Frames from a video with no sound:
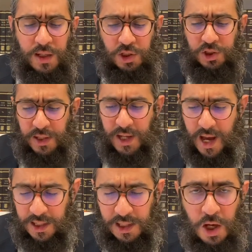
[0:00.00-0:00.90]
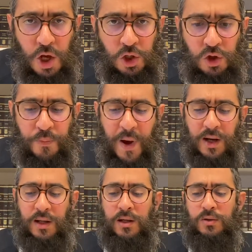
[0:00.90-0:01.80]
de
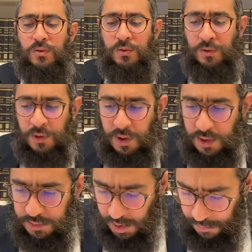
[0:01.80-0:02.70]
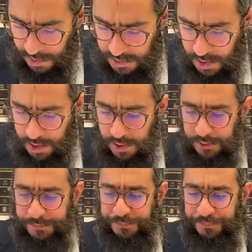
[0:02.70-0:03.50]
parler d'une telle manière.